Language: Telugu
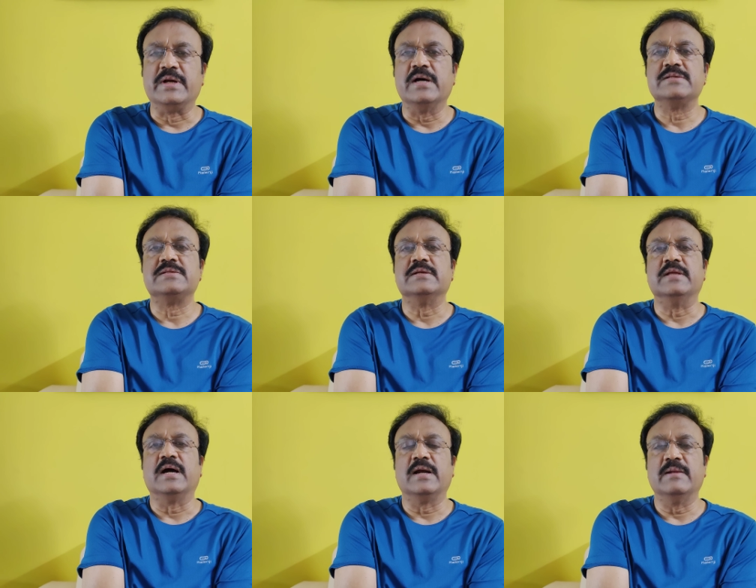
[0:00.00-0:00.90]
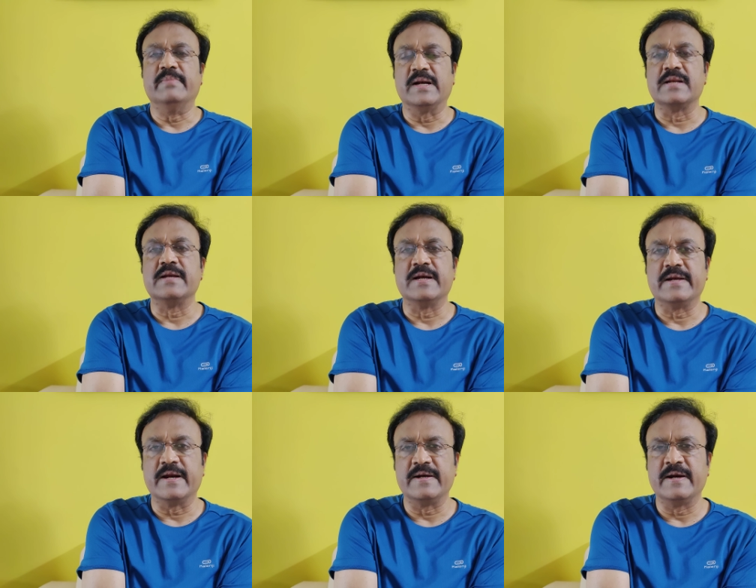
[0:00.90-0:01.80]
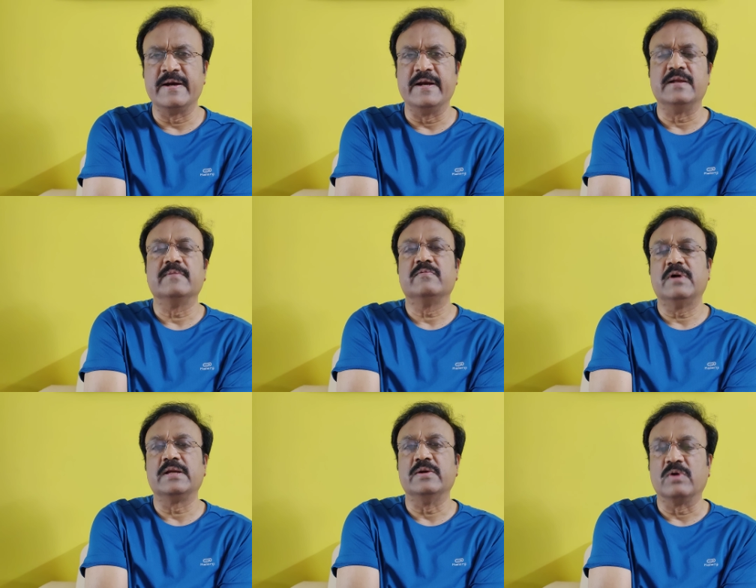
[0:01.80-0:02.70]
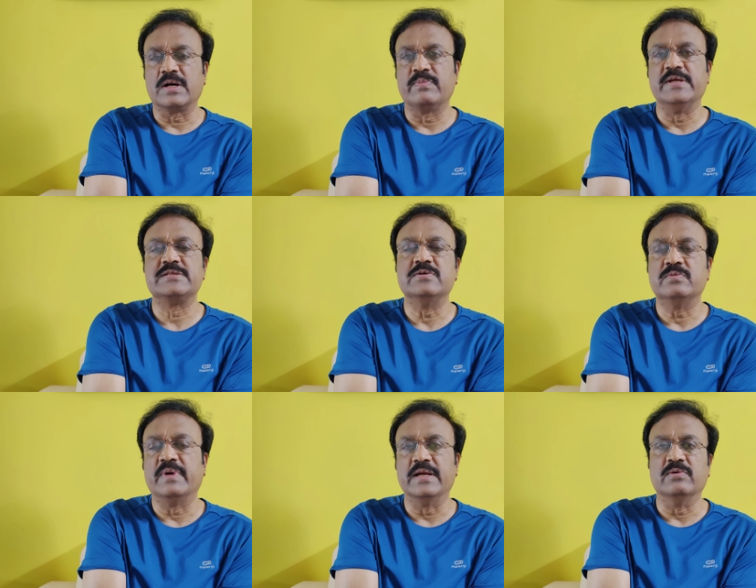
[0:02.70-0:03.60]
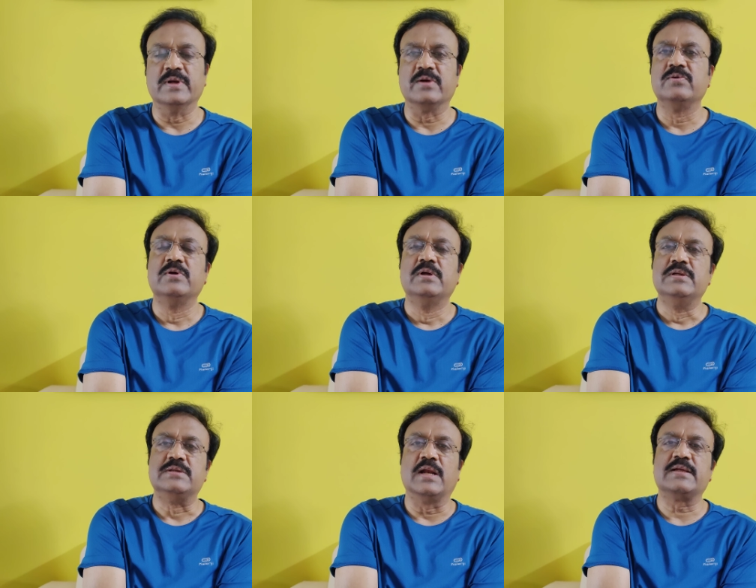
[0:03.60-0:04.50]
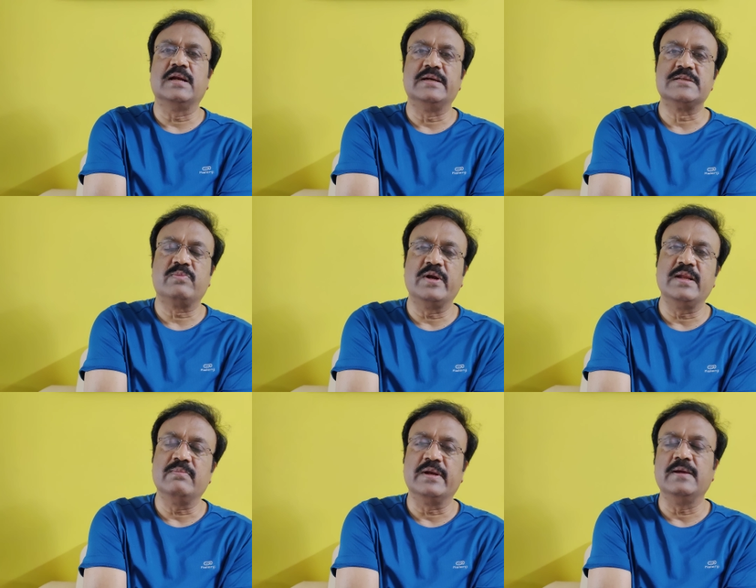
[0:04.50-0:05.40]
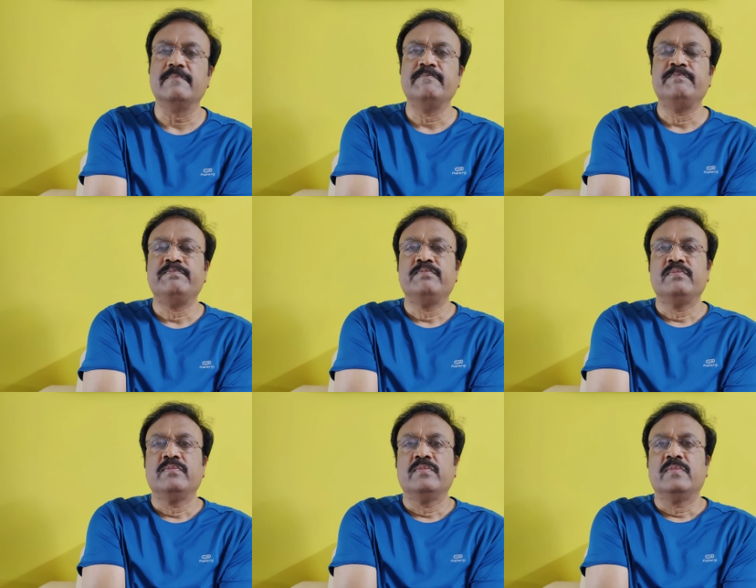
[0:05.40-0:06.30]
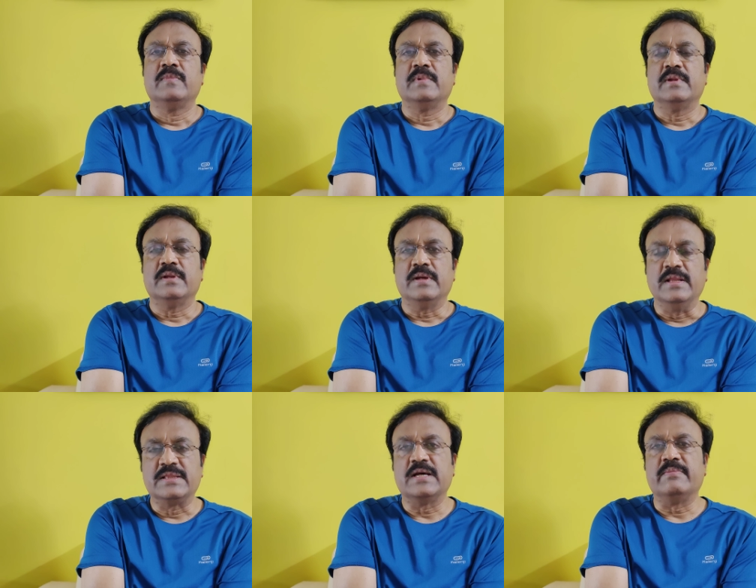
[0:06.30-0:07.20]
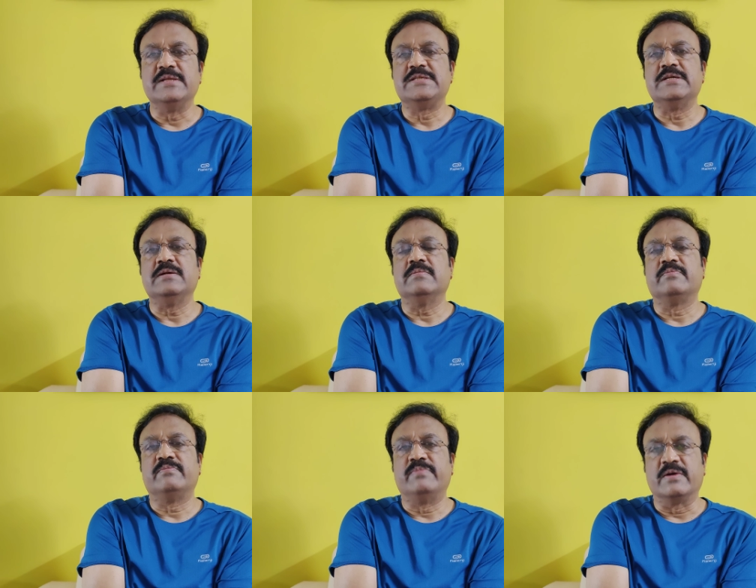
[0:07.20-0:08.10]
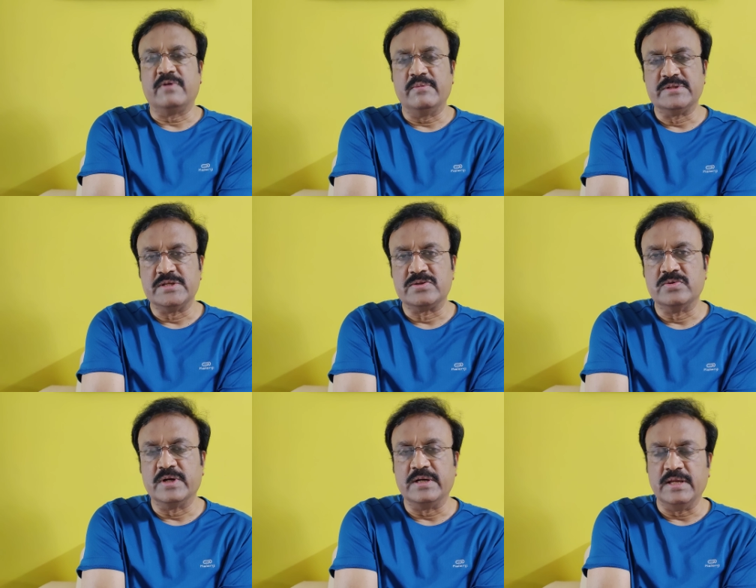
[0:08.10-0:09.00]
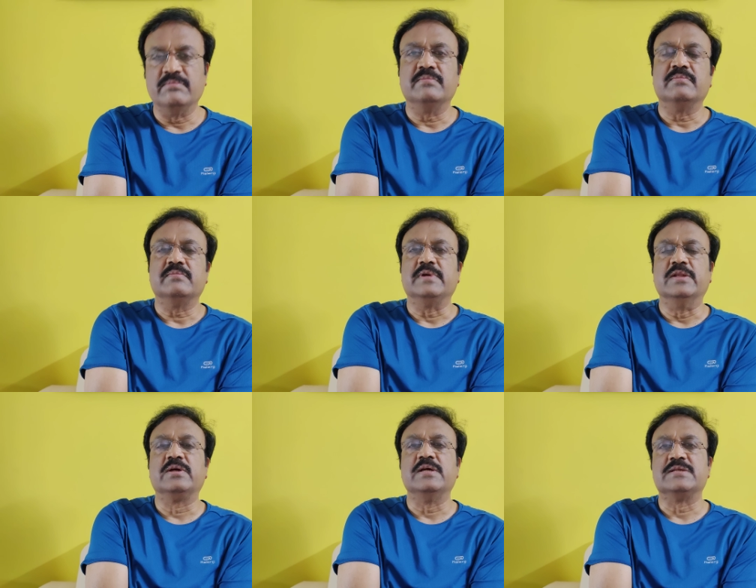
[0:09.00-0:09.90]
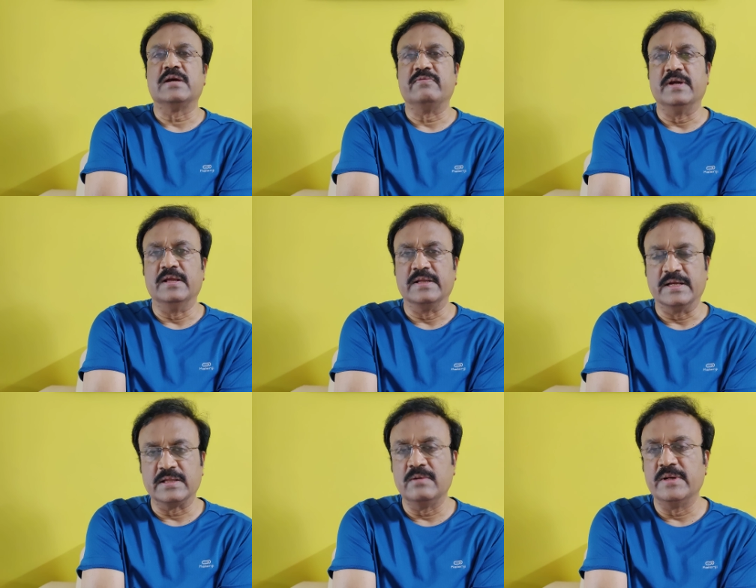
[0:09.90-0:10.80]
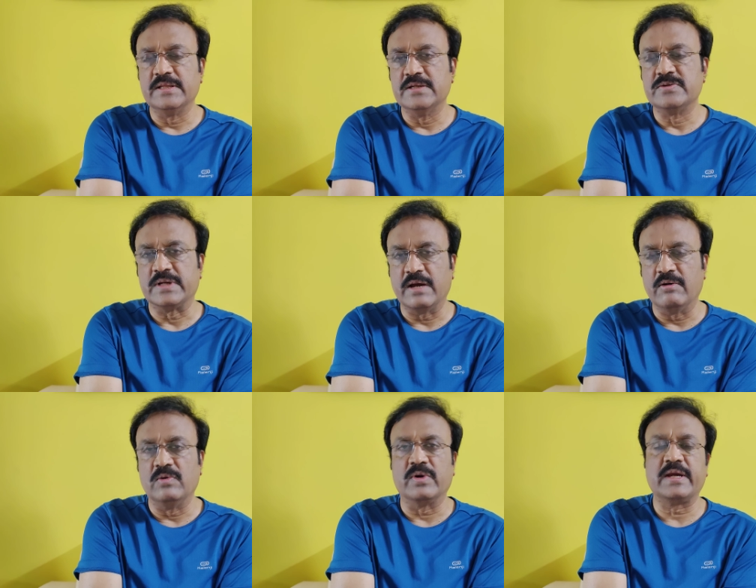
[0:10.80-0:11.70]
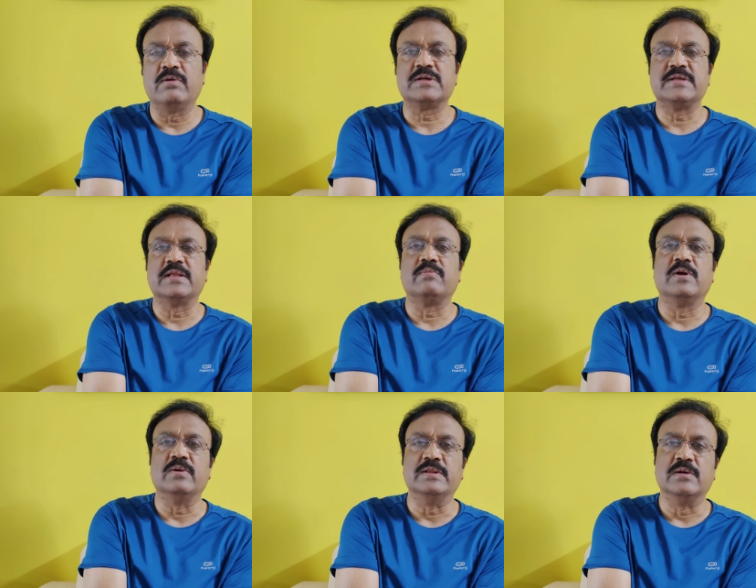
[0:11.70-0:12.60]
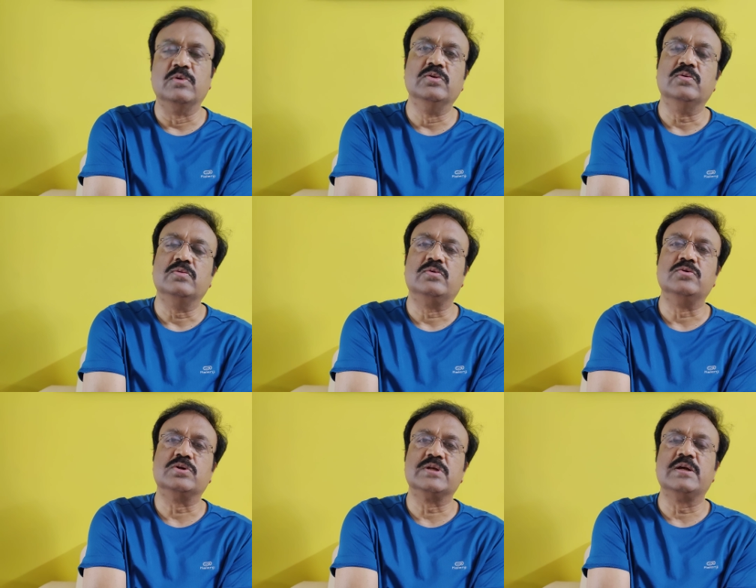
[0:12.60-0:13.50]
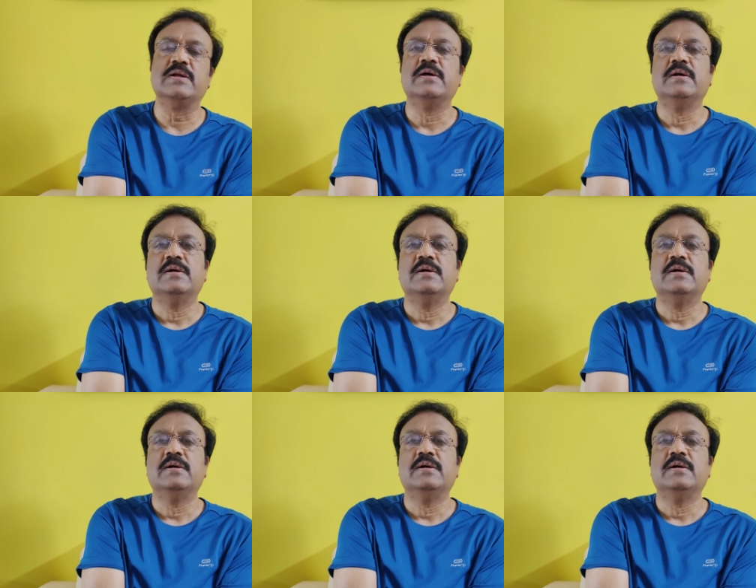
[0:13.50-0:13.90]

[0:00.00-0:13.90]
బికాస్ దే హ్యాడ్ బెటర్ నెట్ రిటర్న్ రేట్ వాళ్ళకి ఒక్క ప్లేస్ పైన ఉన్నారు చాలా చాలా డిసప్పాయింటింగ్ మరి ఇంత మంచి పర్ఫార్మెన్స్ ఇస్తున్న టీం ఎందుకు ఈసారి ఫెయిల్ అయింది గతంలో మనకు తెలుసు కేవలం ఒకే ఒక సందర్భంలో ఇంతకుముందు టూ థౌజండ్